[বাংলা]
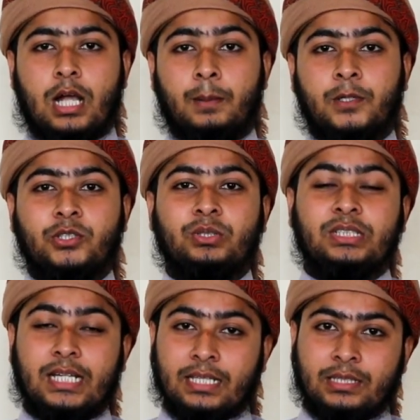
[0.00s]
আমরা যদি
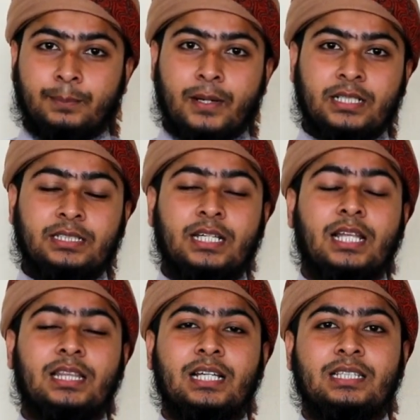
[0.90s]
জানতে পারি যে
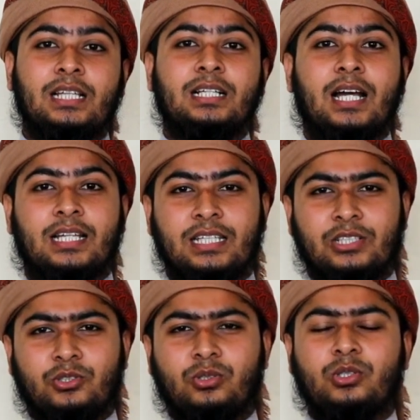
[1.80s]
আল্লাহ তালা কাদের
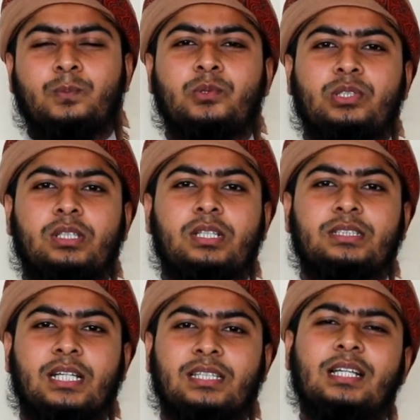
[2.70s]
জন্য প্রতিদিন
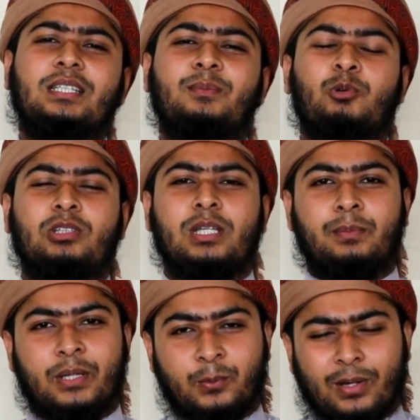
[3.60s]
জান্নাতের মধ্যে
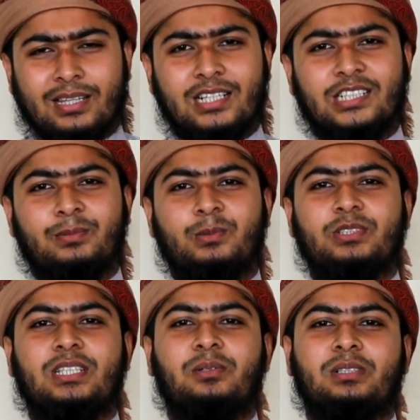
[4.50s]
মেহমানদারির
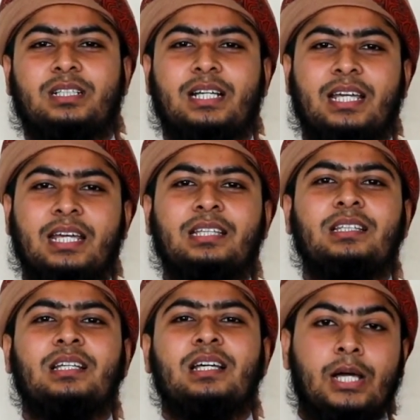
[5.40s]
ব্যবস্থা করে রাখেন
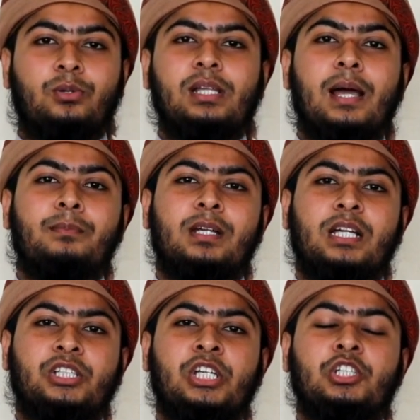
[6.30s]
তাহলে আমরা
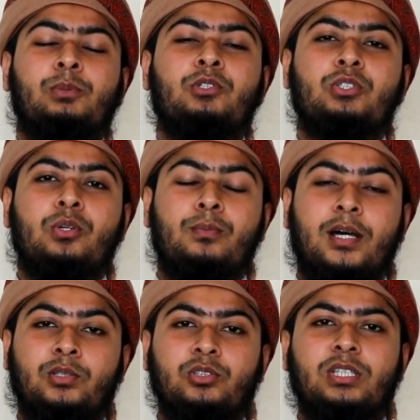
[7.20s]
সেই সমস্ত
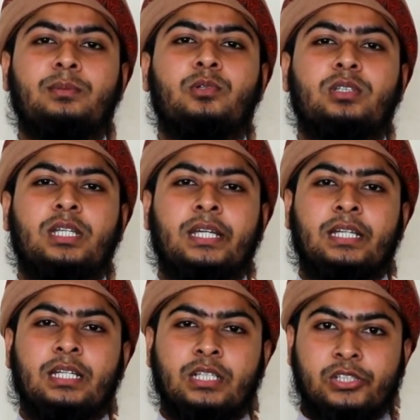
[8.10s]
মানুষদের মধ্যে
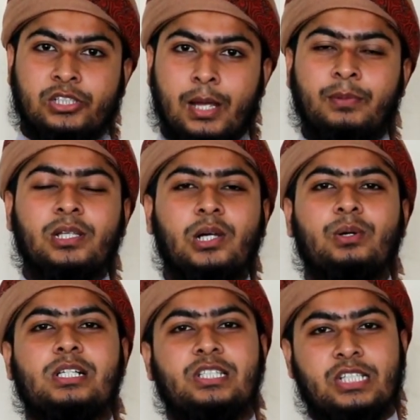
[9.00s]
সামিল
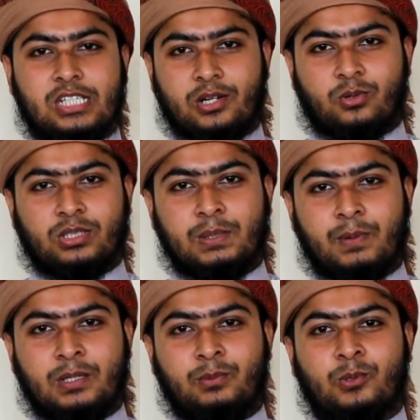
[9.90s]
হওয়ার চেষ্টা করতে
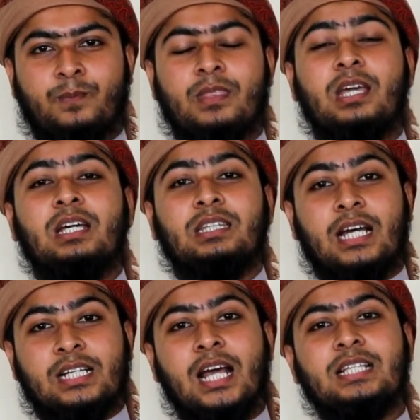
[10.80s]
পারব
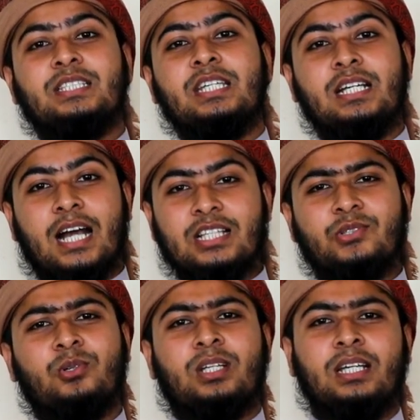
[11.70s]
তারা যে কাজ
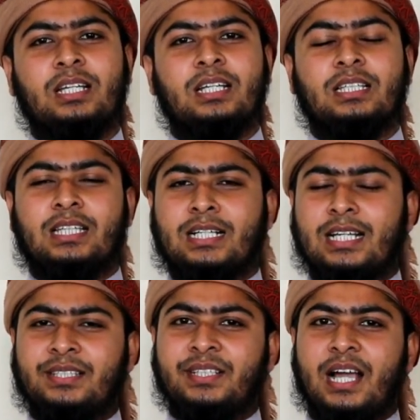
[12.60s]
করে
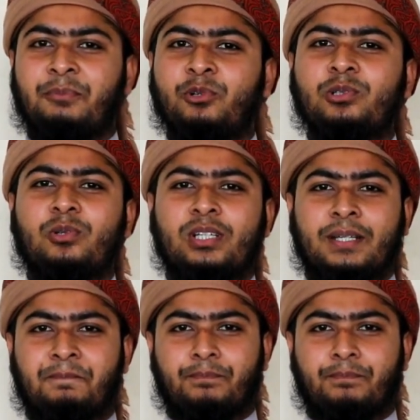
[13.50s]
তারা যে আমল করে